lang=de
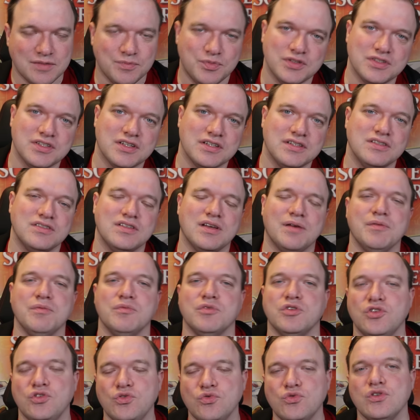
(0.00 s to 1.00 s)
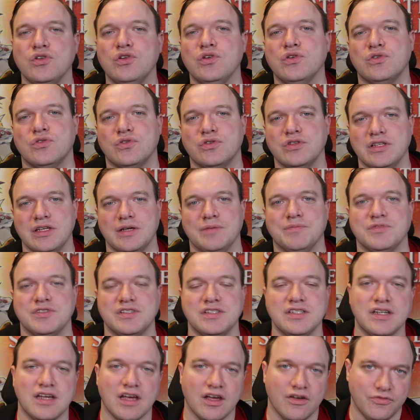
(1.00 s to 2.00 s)
Den Podcast, den ich mit Julio und eben
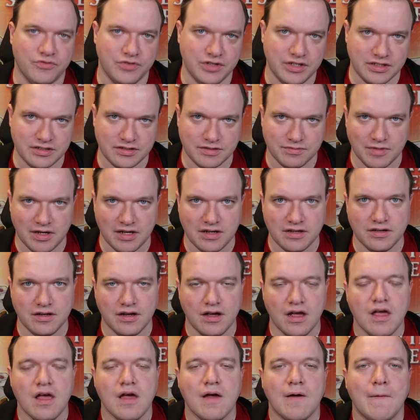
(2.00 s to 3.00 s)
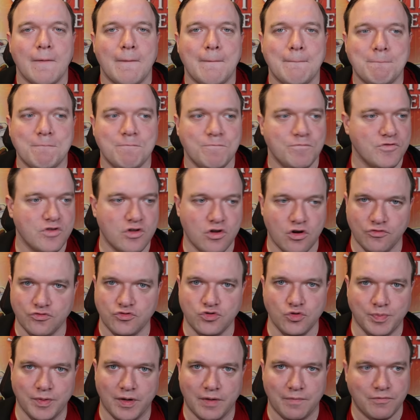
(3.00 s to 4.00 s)
CK Phoenix mache läuft
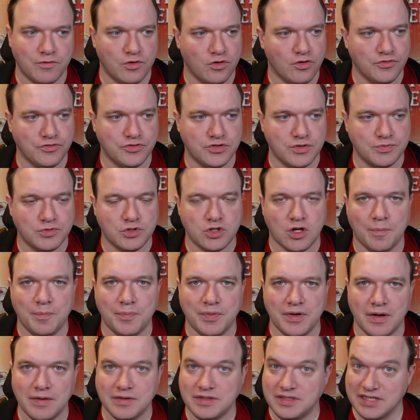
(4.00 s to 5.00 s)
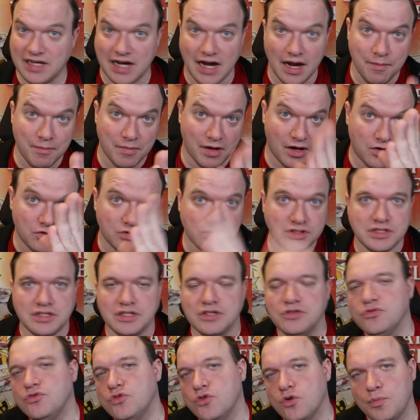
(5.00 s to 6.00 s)
super. Läuft tipptopp. Äh, Timeout,
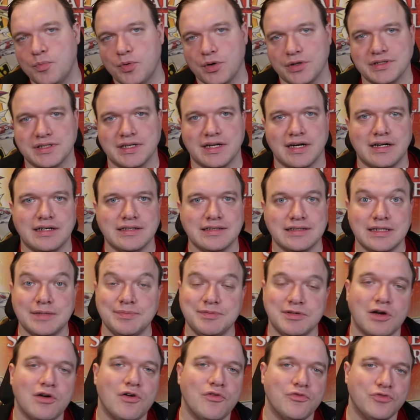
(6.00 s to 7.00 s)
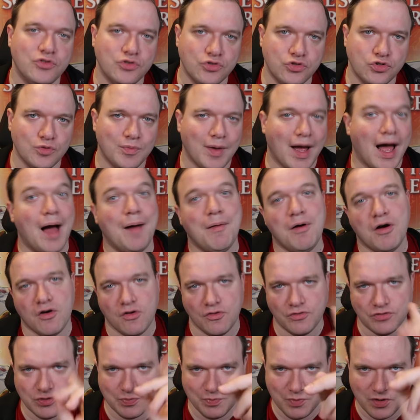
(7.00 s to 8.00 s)
der Yu-Gi-Oh! Podcast, gibt es auch auf YouTube, aber auch
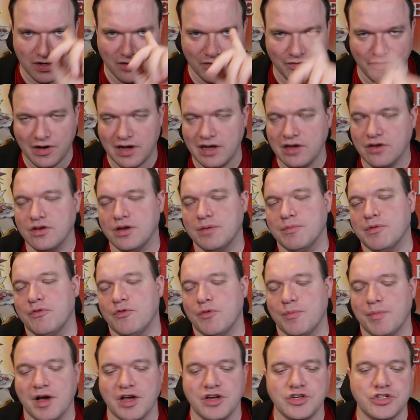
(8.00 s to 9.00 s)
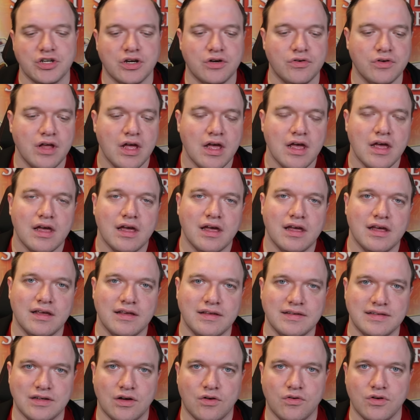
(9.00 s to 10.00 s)
auf Spotify. Könnt ihr mal vorbeischauen.
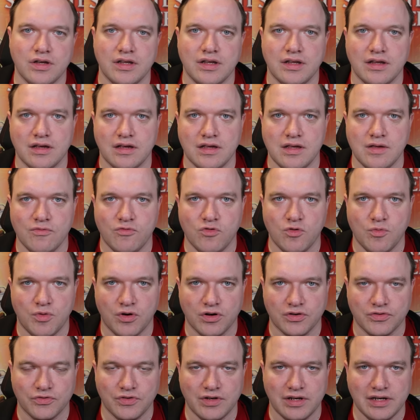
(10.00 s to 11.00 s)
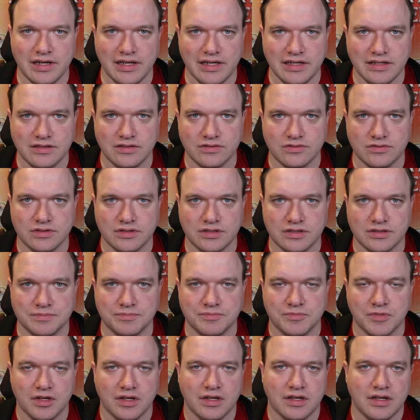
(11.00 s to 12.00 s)
Äh, ist auch in der Infobox verlinkt. Und
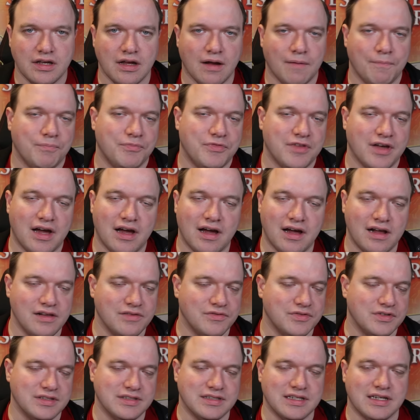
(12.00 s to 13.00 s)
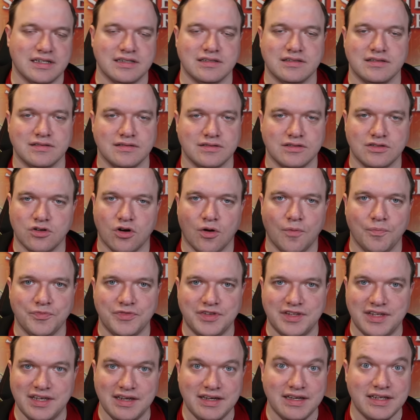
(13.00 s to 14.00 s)
ähm, ja, da halt, wie gesagt,
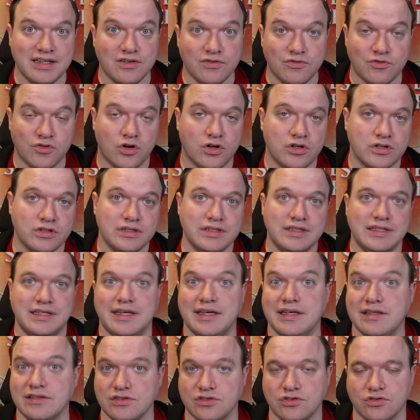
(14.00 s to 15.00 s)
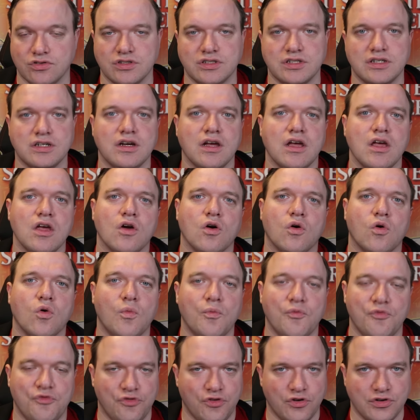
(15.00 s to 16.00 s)
kommt jede Woche, jeden Sonntag
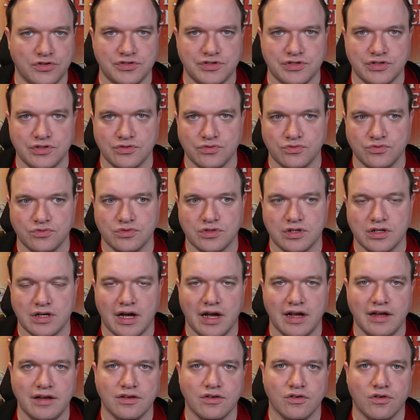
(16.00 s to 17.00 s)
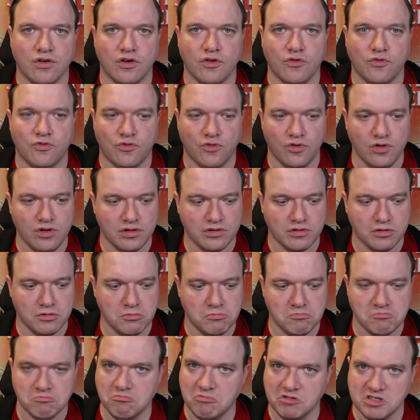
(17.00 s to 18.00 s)
um 14 Uhr eine neue
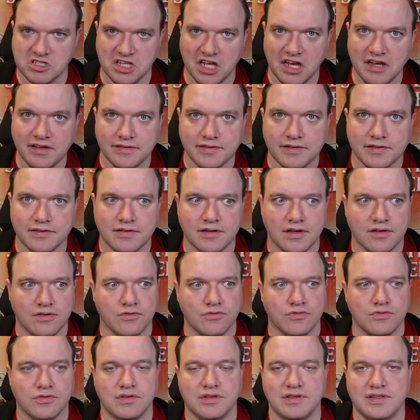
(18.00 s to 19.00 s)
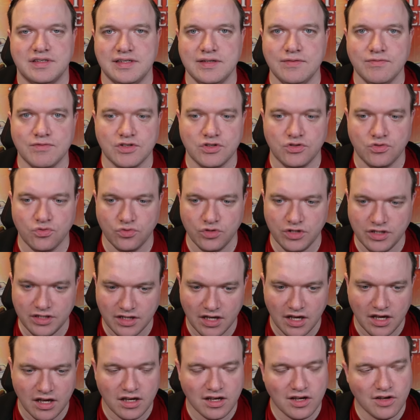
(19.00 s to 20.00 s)
Folge. Was nice ist. Also ziehen wir durch.
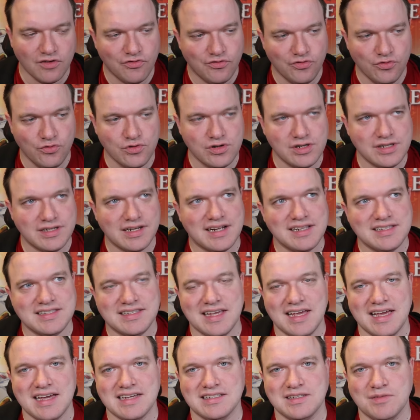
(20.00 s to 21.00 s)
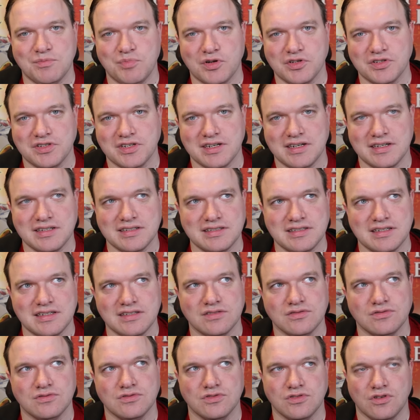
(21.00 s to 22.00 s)
Gefühlt als der erste Podcast,
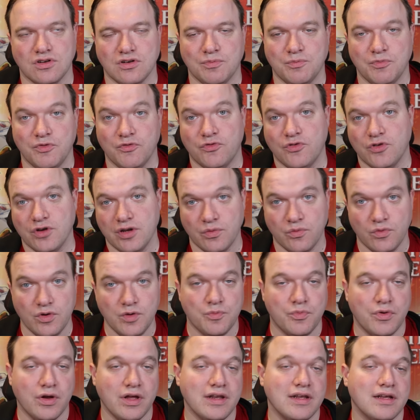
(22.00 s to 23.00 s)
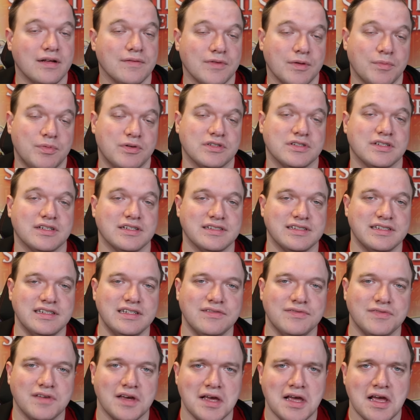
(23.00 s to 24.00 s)
also noch bevor dem Rebranding der Podcast
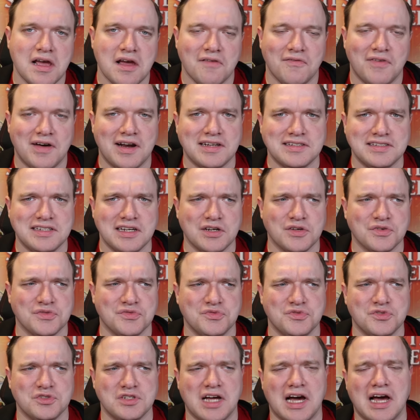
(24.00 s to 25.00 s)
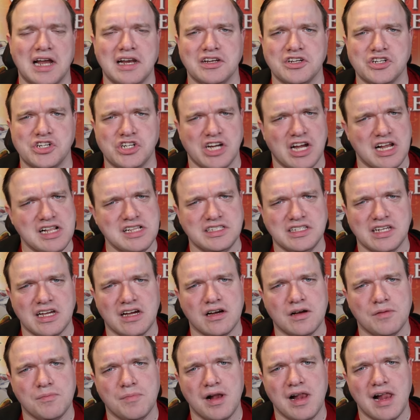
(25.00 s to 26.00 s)
lief, war das ja gefühlt alle
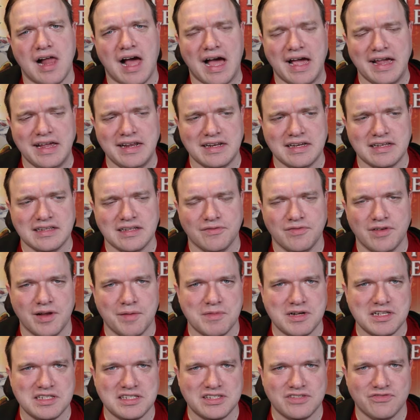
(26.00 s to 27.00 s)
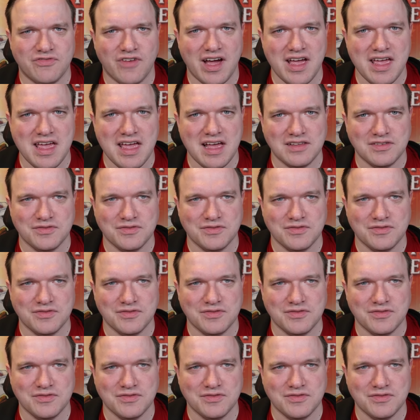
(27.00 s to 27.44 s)
Schaltjahre mal einer, dann vielleicht mal zwei.